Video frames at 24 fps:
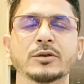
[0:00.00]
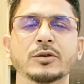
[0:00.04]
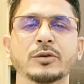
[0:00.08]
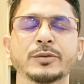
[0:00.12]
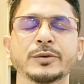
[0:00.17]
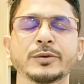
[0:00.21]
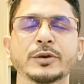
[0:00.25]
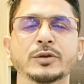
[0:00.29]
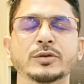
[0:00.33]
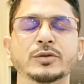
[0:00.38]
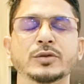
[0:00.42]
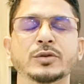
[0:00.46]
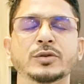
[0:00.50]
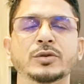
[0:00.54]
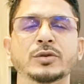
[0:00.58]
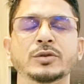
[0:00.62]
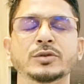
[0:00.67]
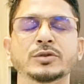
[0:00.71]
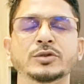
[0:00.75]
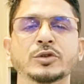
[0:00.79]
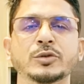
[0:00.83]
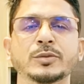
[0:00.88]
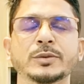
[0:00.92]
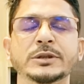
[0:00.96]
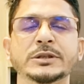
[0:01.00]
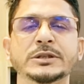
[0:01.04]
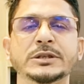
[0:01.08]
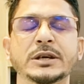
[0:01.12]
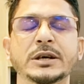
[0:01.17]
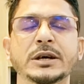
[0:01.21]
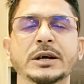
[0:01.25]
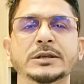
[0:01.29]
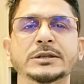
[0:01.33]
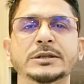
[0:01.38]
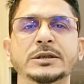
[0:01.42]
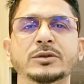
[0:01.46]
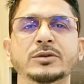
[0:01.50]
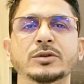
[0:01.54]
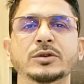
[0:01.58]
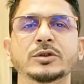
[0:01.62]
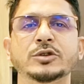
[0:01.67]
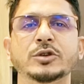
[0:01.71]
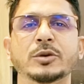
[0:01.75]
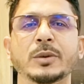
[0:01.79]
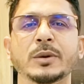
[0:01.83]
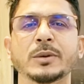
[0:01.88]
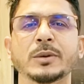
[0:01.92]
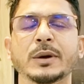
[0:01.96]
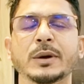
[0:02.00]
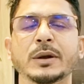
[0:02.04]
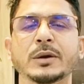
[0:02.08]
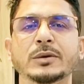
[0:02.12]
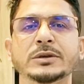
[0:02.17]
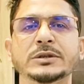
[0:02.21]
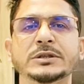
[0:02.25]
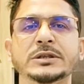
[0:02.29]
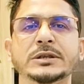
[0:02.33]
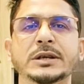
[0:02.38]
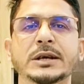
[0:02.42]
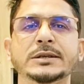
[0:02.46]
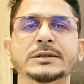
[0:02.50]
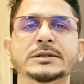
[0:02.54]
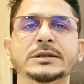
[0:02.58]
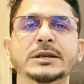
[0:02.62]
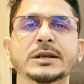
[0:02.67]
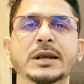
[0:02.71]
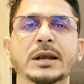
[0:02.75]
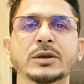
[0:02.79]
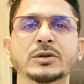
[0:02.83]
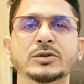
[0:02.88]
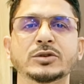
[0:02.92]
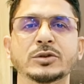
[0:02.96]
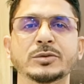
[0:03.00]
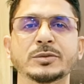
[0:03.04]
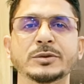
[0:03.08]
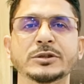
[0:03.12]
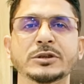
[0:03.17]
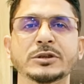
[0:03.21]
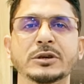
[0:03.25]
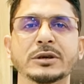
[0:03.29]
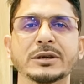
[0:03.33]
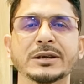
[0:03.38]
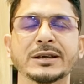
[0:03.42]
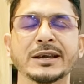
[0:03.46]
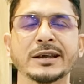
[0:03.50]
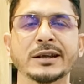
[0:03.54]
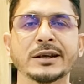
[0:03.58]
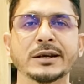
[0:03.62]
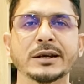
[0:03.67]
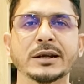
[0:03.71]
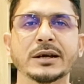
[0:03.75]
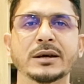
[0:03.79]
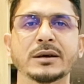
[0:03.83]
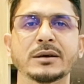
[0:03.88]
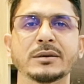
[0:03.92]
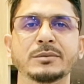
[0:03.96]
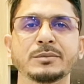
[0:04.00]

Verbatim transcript: অভিনন্দন ও শুভেচ্ছা আশা করি সবাই ভালো আছেন আজকের আলোচ্য বিষয় ক্যানাডা